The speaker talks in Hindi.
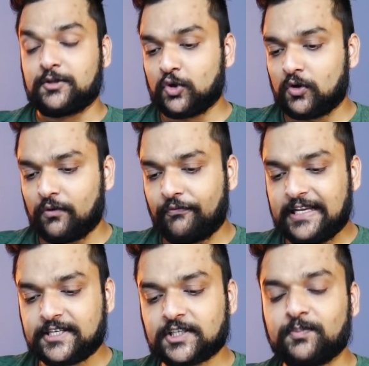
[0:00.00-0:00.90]
जो
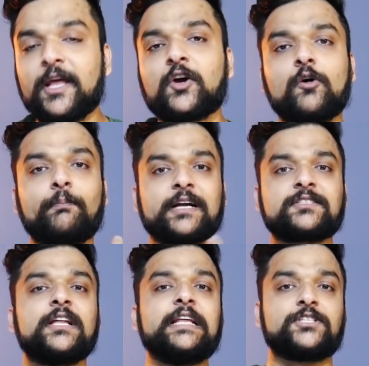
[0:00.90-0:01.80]
फीचर्स मेरे को
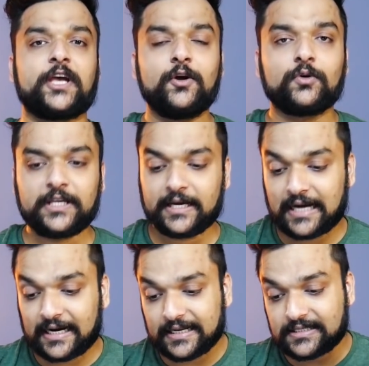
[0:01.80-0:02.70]
पर्सनली चाहिए होती हैं
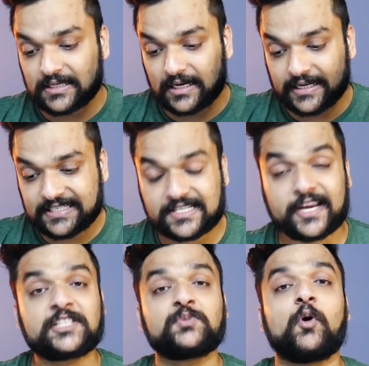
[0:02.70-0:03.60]
दैट इज
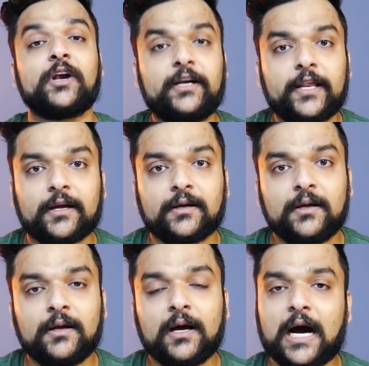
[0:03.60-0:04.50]
स्ट्रेस मॉनिटरिंग
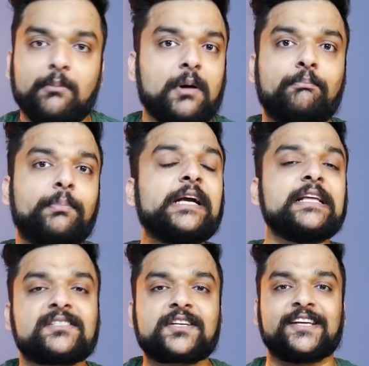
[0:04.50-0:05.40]
आई एम अ
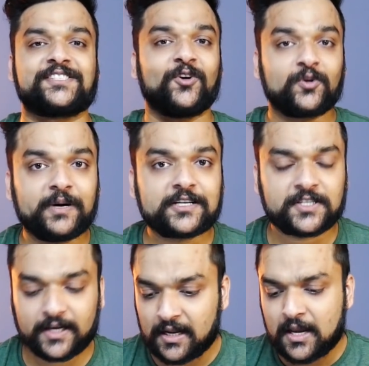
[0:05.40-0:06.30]
प्रिटी स्ट्रेस्ड आउट
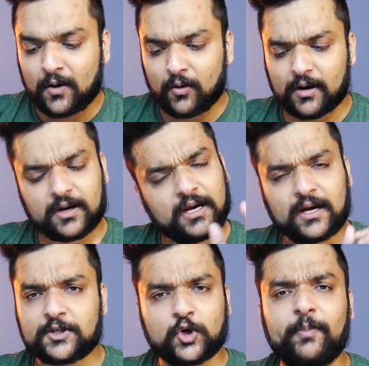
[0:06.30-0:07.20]
पर्सन
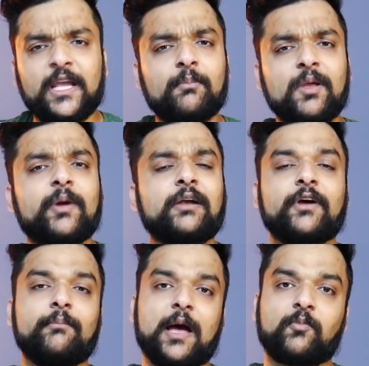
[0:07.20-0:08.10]
और शॉमी uh, के मी बैंड
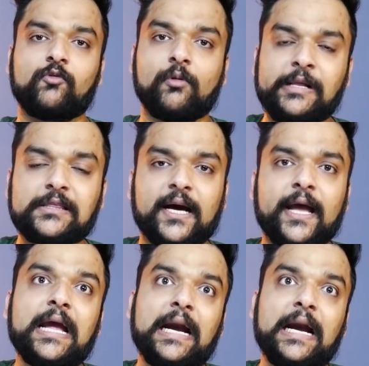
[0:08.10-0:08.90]
फाइव में आपको वो मिलता है